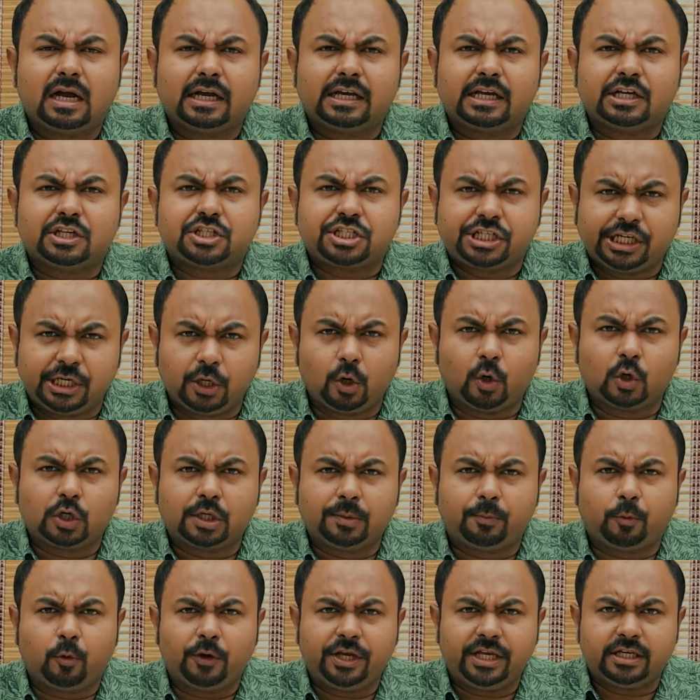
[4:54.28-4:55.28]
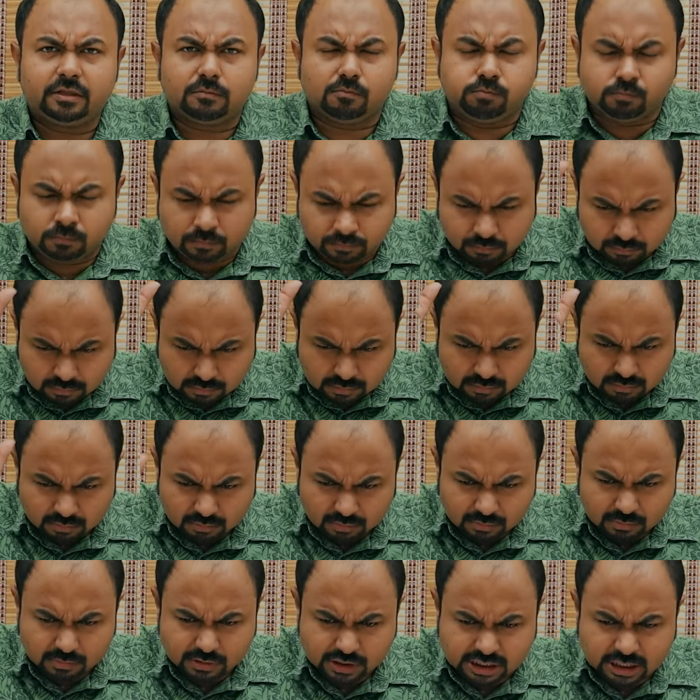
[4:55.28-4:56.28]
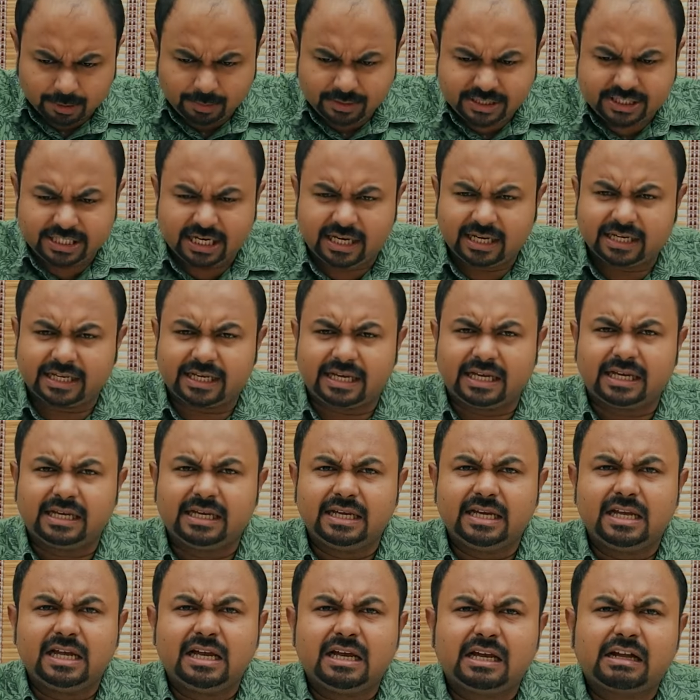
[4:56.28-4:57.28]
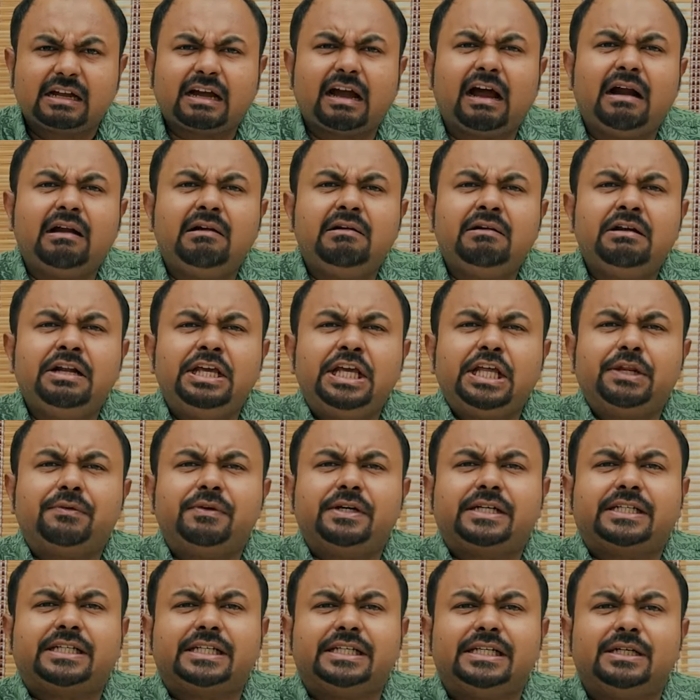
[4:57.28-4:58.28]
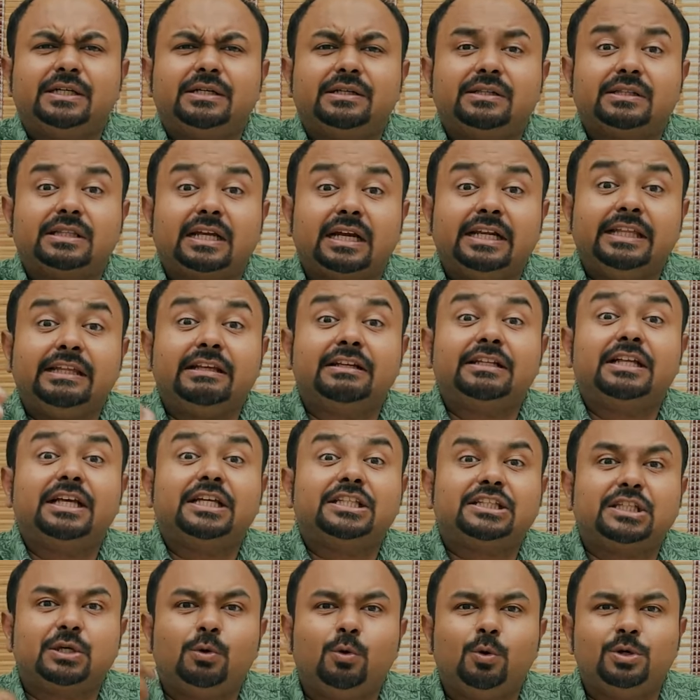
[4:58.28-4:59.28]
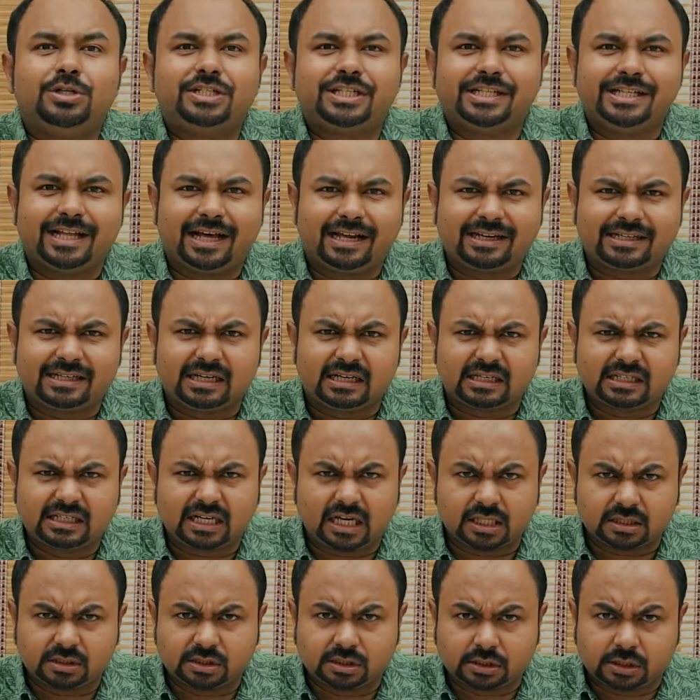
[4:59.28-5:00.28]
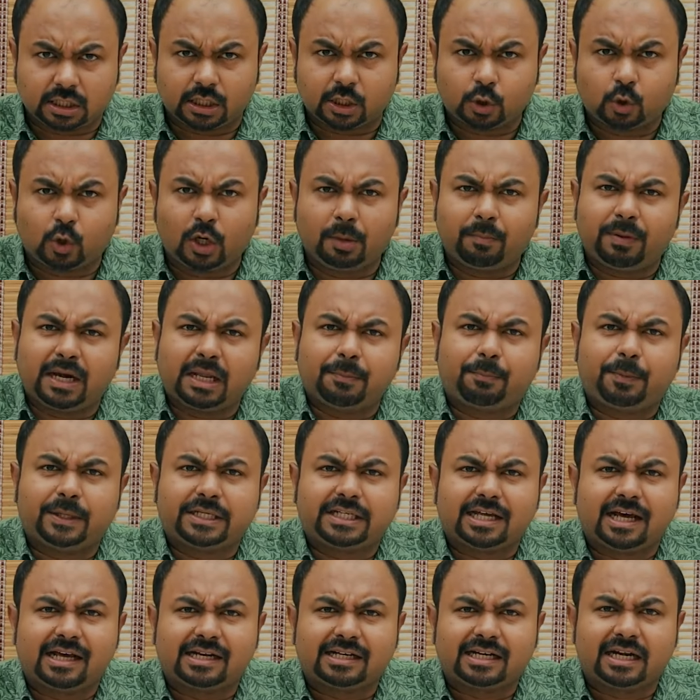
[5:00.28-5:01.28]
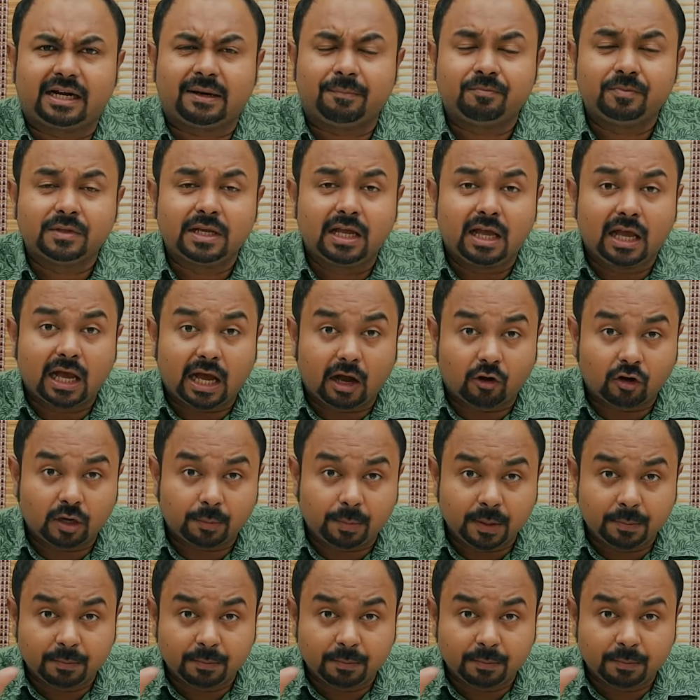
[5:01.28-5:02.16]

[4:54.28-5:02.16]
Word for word: இங்கே ஷீலோக்கு போய் ஜெபிச்சாங்க கண்ணீர் விட்டு தன் இருதயத்தை ஊற்றினார்கள் கர்த்தருக்குள் பலப்பட்டார்கள் அவங்க